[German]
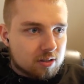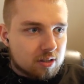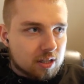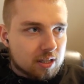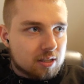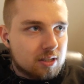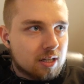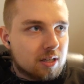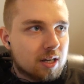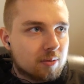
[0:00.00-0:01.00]
Der
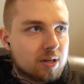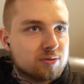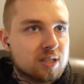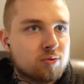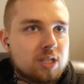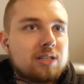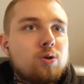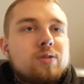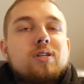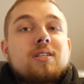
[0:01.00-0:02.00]
hier, ja, gefangen wurde,
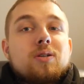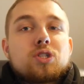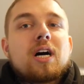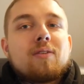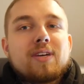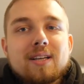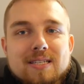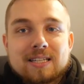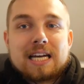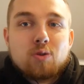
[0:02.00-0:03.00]
natürlich von den Trandoshanern. Wie
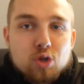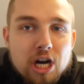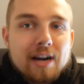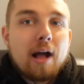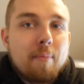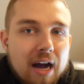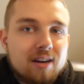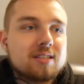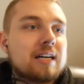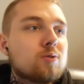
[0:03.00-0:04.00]
gesagt, Trandoshaner
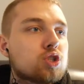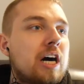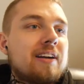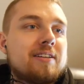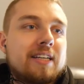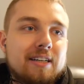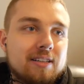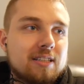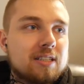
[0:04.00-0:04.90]
machen Trandoshaner-Dinge.